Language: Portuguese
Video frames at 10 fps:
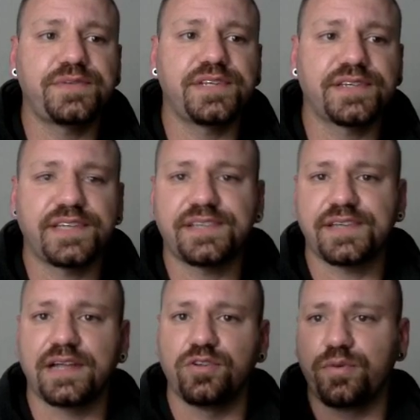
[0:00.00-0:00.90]
de ser
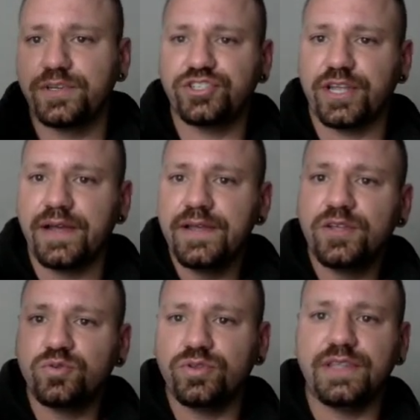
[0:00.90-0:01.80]
acessado. Normalmente está
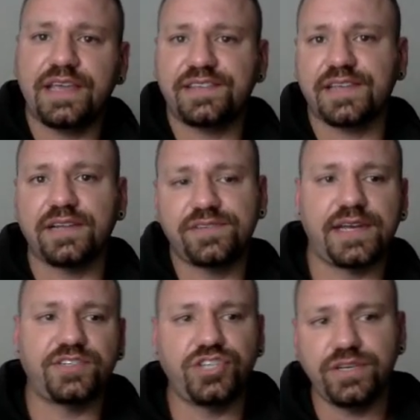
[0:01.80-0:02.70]
tudo indexado
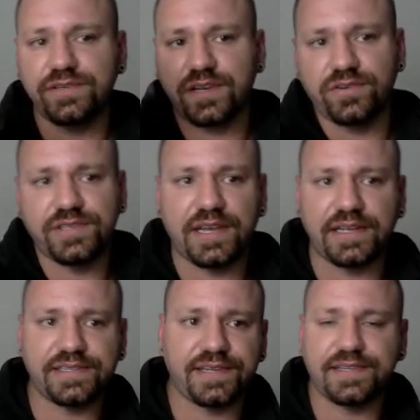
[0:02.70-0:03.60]
certinho, você consegue
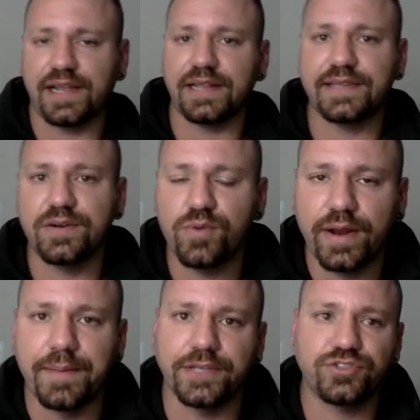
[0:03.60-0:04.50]
acessar lá
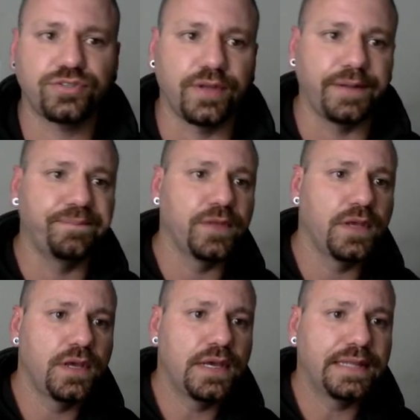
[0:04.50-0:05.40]
tranquilamente, tá?
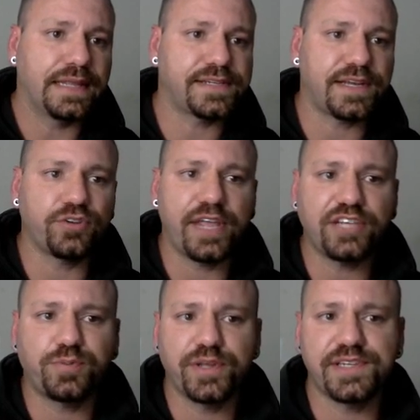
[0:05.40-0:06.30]
Na
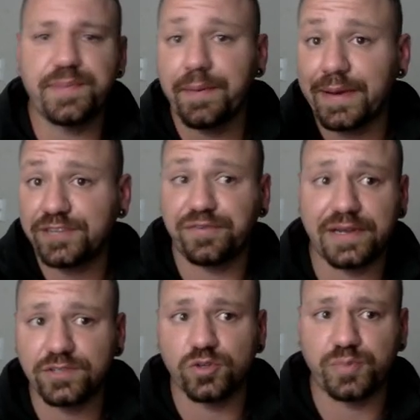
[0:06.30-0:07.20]
ZeroNet, por exemplo, é mais
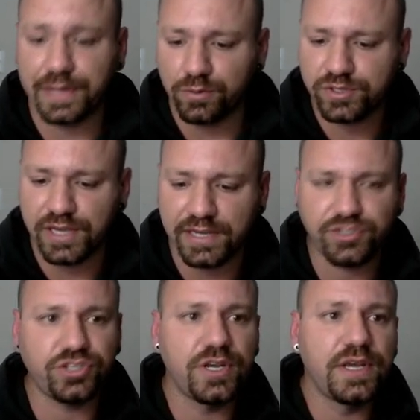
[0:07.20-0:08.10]
fácil hospedar um
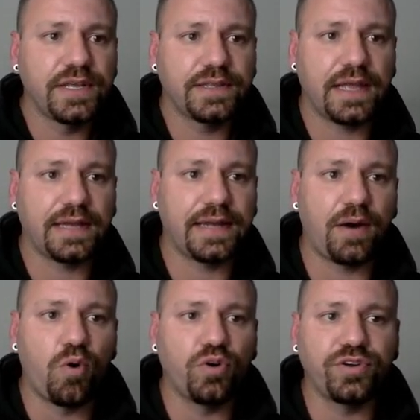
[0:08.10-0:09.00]
site. Na, na
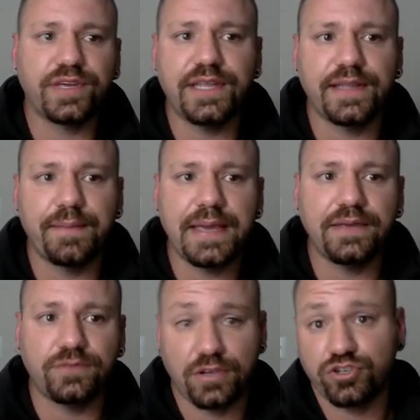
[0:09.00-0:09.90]
ONI aqui
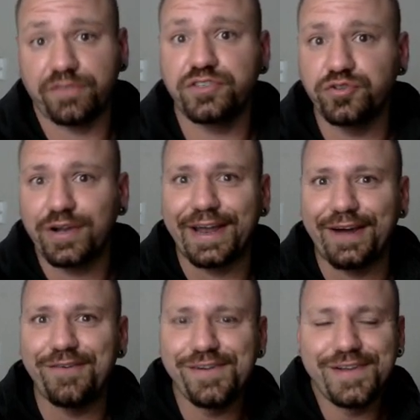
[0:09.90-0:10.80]
também tem já vídeo no
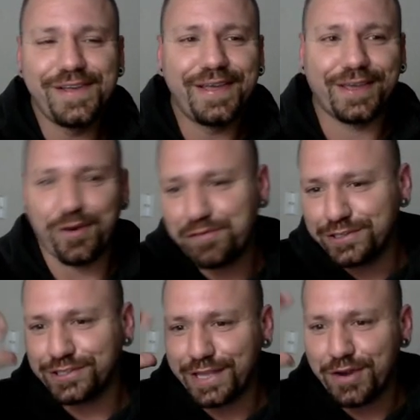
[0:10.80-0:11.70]
canal, que é o
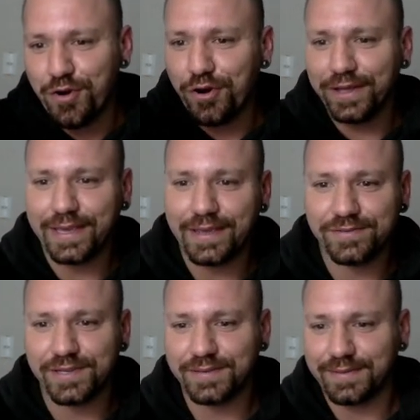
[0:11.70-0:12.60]
vídeo anterior aqui que
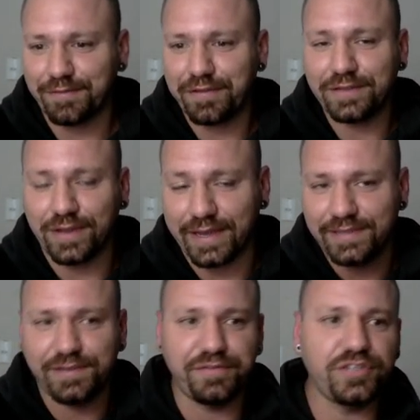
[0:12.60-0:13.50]
você está vendo a
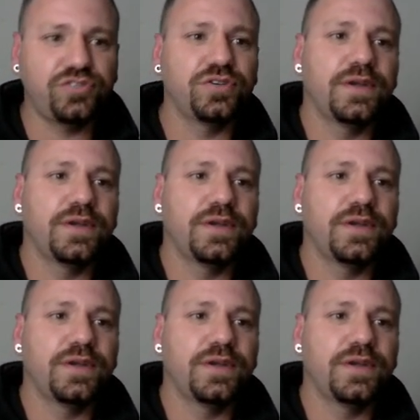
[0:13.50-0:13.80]
esse vídeo,